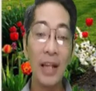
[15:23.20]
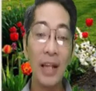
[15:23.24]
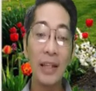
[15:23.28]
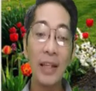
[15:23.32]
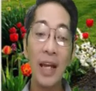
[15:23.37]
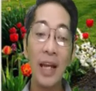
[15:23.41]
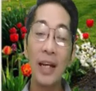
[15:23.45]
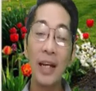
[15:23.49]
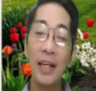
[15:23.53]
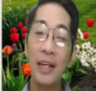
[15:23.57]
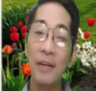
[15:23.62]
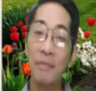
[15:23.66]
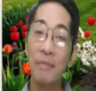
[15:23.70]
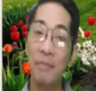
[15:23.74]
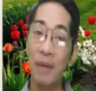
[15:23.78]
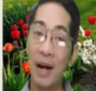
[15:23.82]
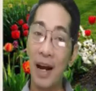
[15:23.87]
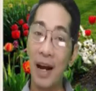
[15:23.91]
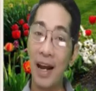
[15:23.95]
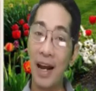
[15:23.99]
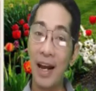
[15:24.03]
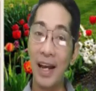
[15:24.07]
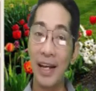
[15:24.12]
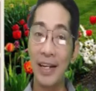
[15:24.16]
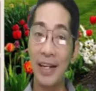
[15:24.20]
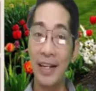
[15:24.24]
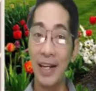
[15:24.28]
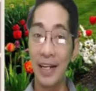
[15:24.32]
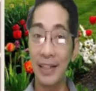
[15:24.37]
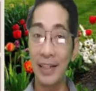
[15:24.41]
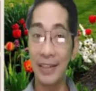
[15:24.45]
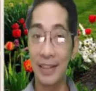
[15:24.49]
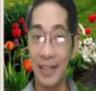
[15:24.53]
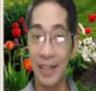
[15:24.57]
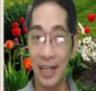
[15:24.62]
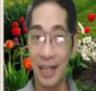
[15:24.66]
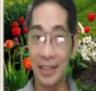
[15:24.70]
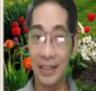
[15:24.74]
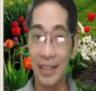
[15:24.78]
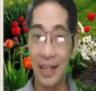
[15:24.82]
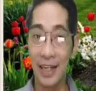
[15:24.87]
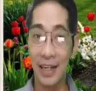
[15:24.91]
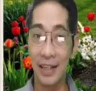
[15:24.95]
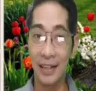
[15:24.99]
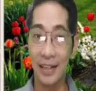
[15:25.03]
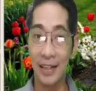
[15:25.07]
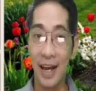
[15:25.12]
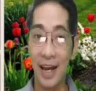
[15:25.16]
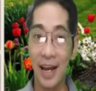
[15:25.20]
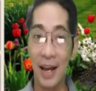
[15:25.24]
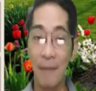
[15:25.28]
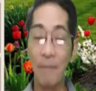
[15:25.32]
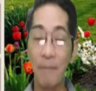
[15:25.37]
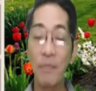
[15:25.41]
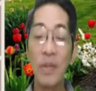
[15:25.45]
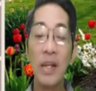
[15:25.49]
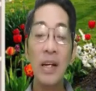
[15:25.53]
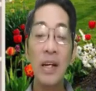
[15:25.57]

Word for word: at ang iba ay nagsasalita.